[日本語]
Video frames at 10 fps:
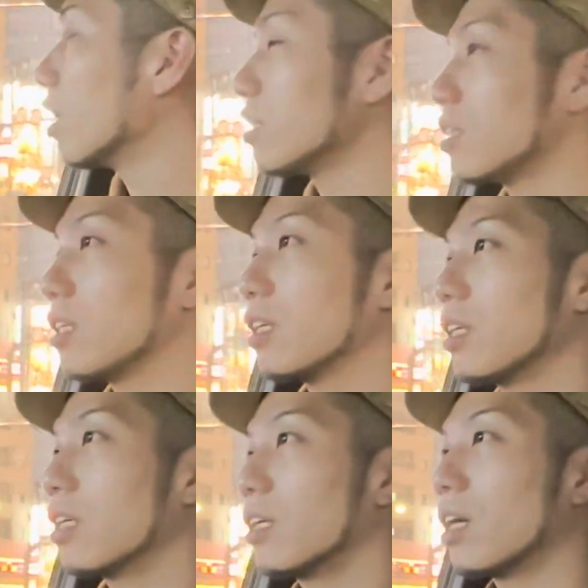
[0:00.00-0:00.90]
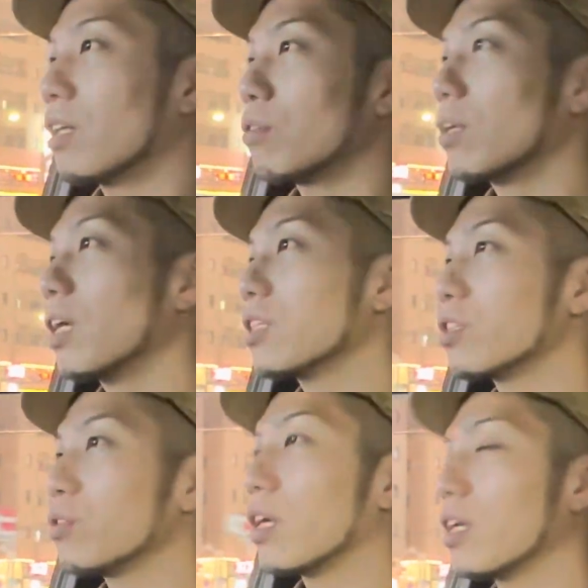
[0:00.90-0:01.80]
安心感とか価
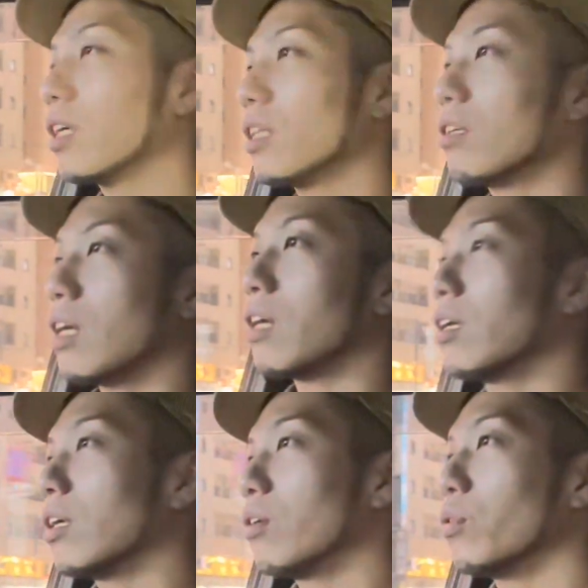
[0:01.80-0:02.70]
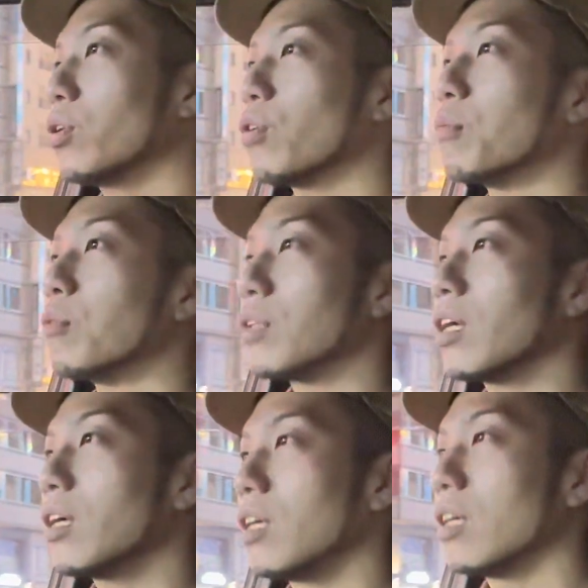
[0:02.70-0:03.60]
値の上がり方は多いと思うね、
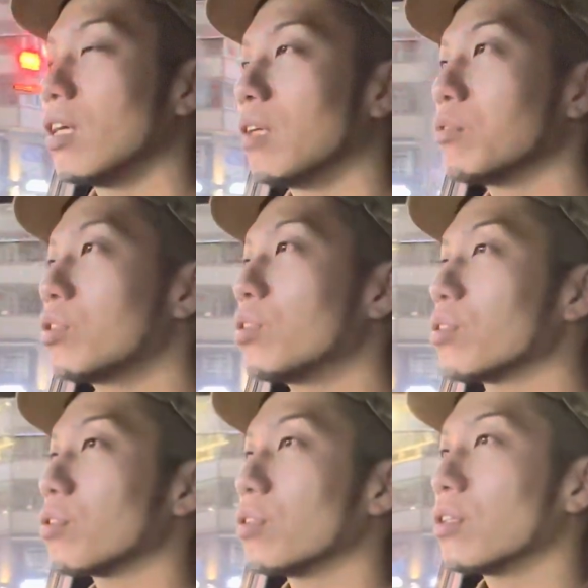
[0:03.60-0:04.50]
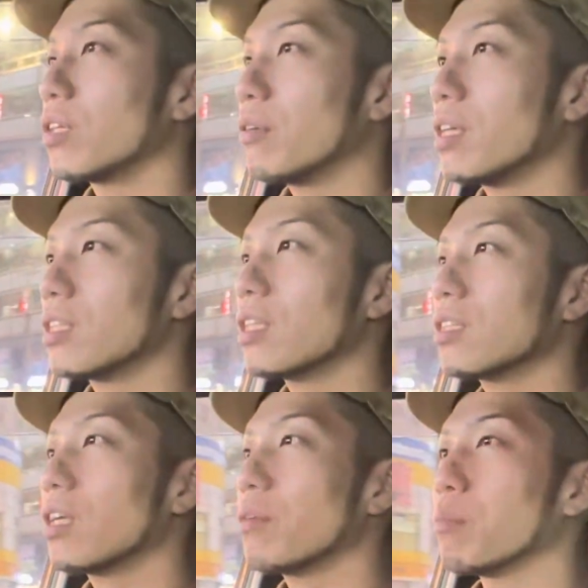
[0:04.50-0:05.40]
うん、もちろんその岩井先
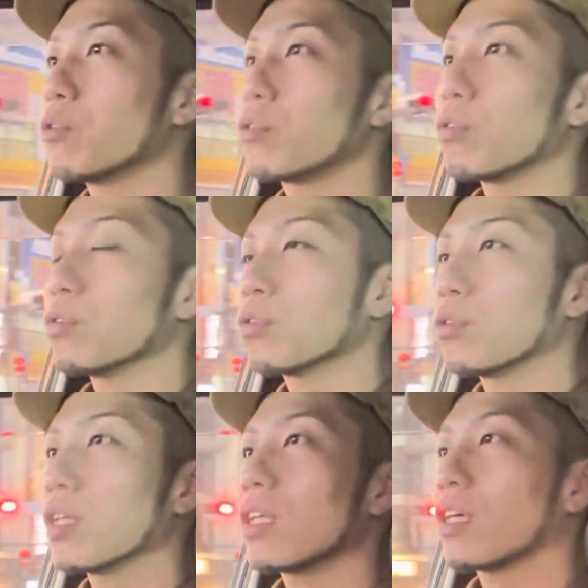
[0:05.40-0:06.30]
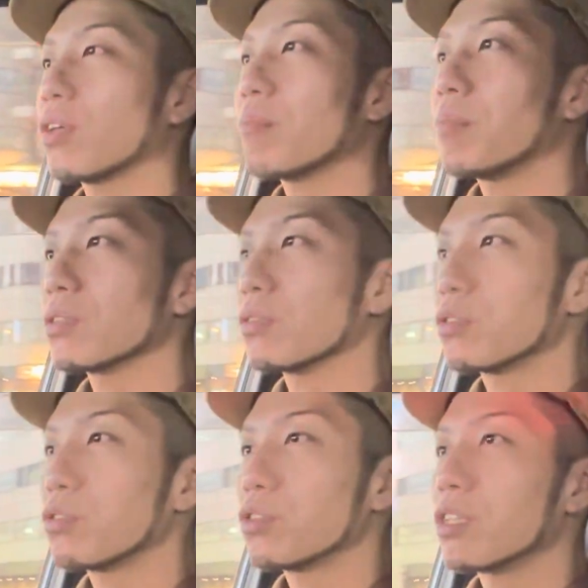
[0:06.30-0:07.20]
生はもっとそうなんだけどやっぱその
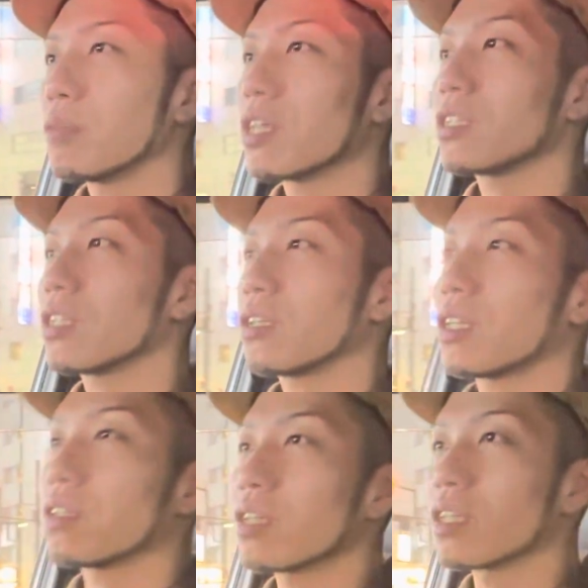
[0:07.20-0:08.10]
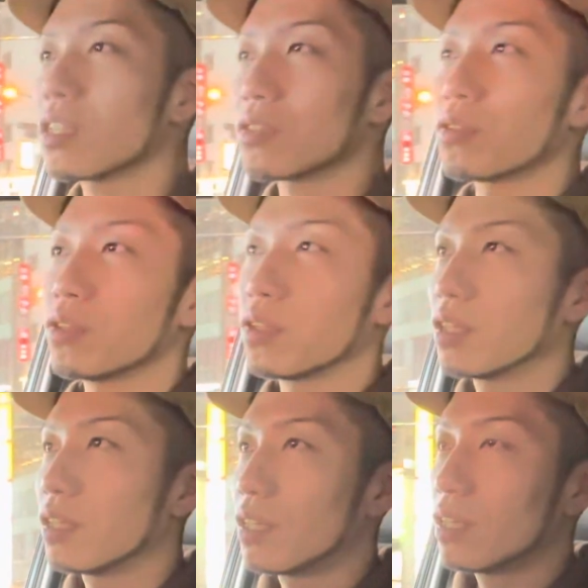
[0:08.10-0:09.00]
中心で回してくれてるからさその、
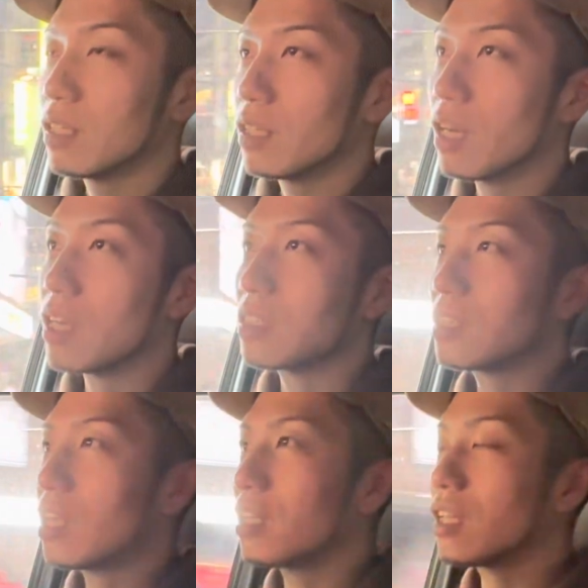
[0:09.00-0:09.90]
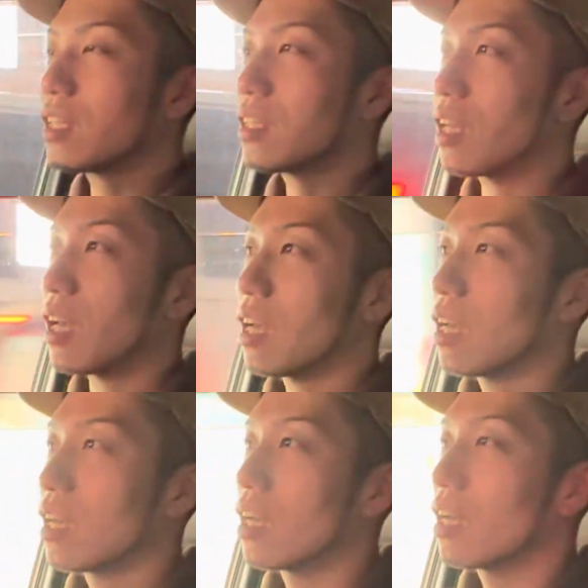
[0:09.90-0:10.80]
はい、林さんだって
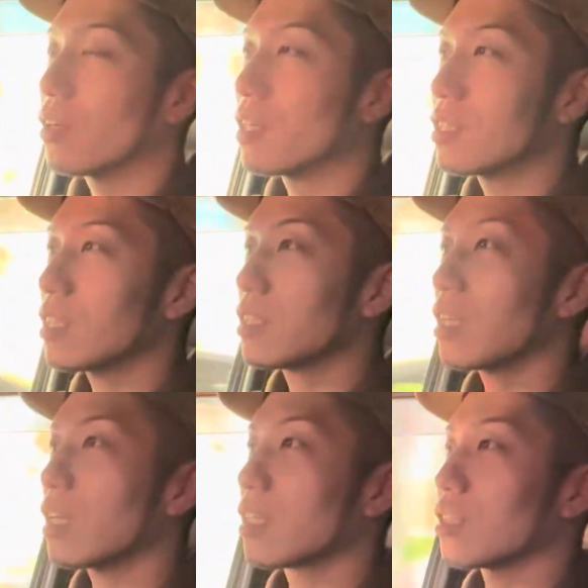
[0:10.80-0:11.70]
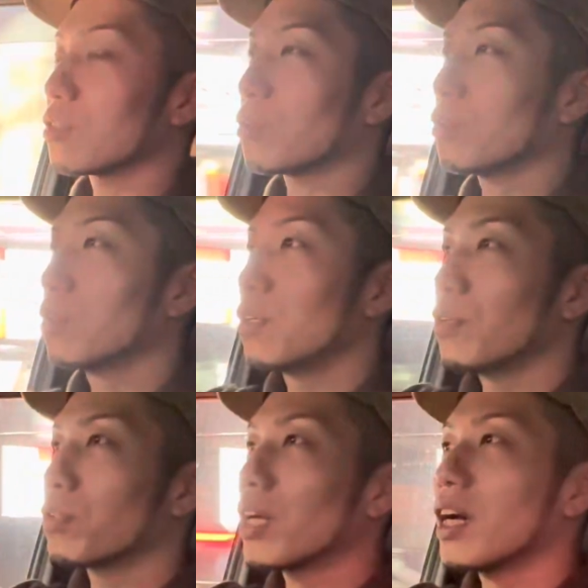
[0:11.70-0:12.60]
岩井先生だってその
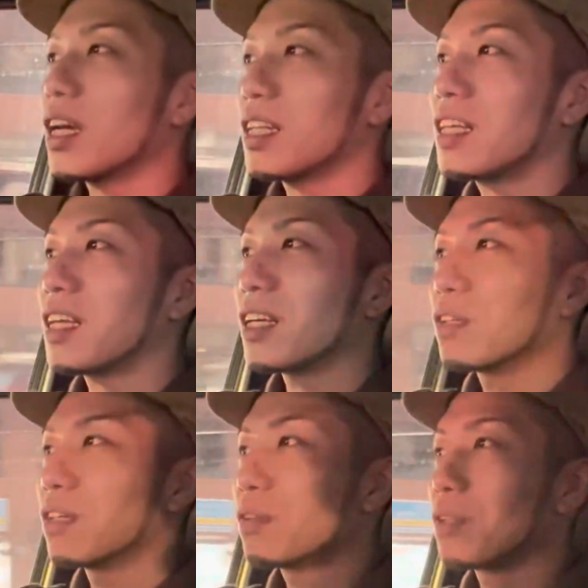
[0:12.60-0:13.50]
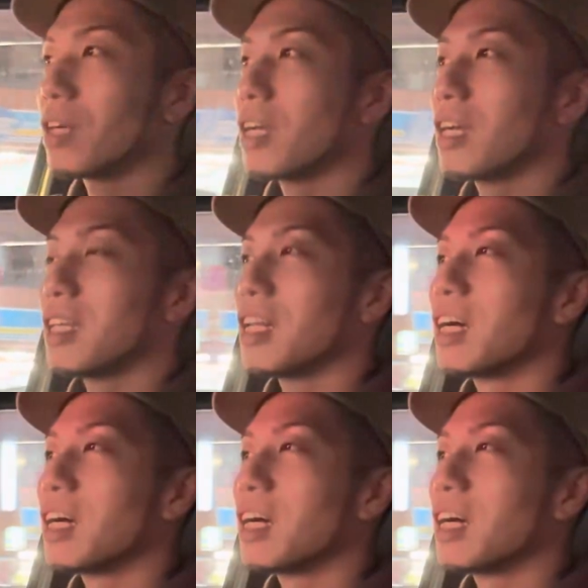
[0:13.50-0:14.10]
お互いにお互いがいな